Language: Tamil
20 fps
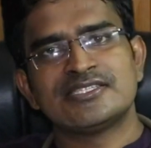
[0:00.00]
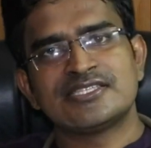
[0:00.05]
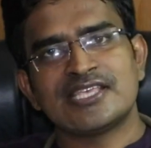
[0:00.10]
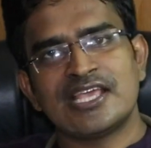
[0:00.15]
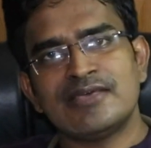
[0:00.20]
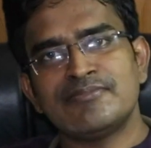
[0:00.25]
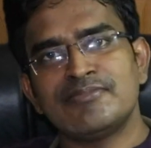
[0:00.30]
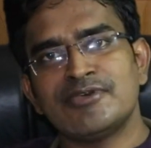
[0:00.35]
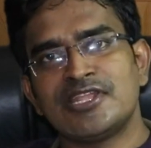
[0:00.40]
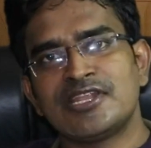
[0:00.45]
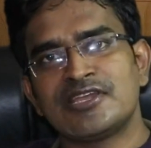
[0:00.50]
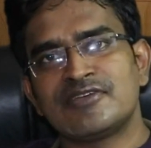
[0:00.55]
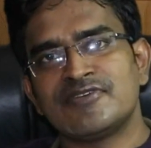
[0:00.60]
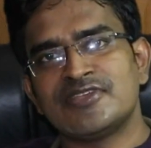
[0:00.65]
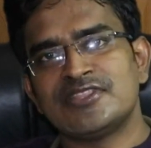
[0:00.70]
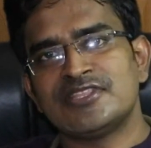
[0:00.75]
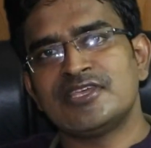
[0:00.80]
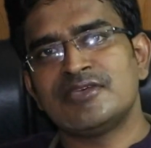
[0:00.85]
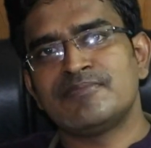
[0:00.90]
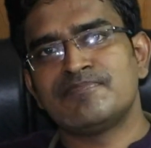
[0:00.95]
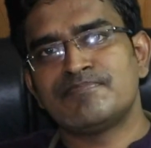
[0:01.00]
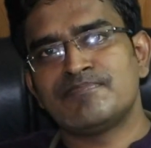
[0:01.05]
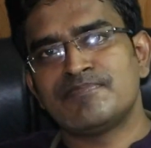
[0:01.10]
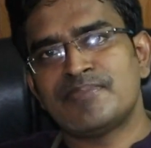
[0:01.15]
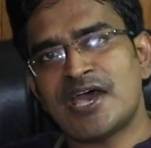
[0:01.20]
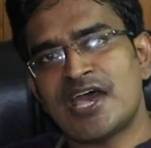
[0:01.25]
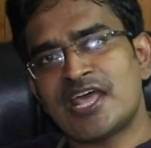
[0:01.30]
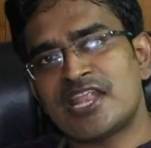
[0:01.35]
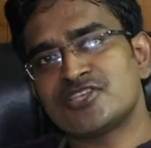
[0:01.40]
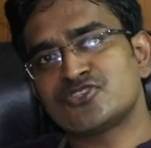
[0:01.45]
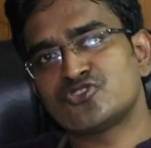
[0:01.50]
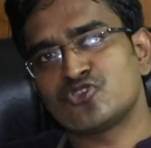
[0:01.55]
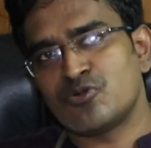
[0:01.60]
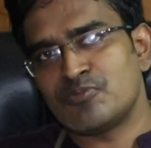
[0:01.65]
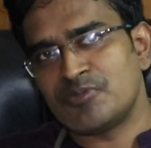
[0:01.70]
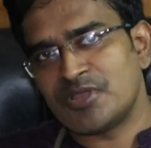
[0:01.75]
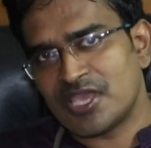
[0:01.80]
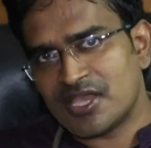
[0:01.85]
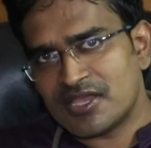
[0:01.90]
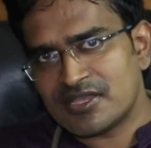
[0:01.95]
சில பேருக்கு வந்து
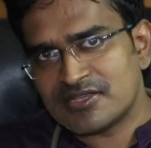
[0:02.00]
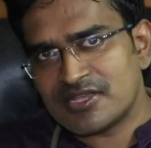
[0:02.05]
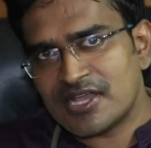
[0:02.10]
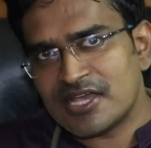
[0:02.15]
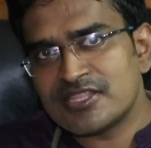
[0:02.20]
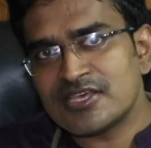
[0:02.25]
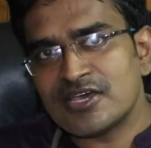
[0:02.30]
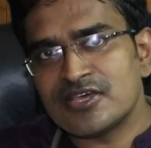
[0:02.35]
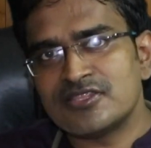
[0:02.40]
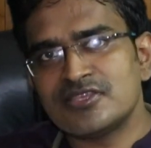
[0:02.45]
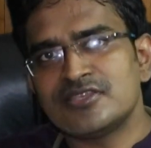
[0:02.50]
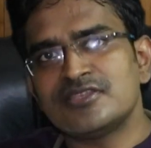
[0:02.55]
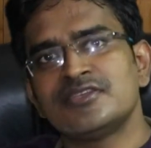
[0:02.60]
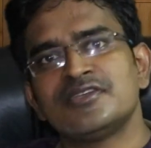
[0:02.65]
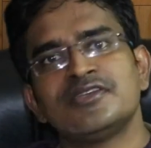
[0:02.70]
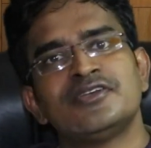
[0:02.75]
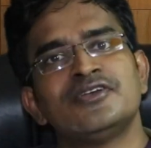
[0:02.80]
பேராசோம்னியா அதாவது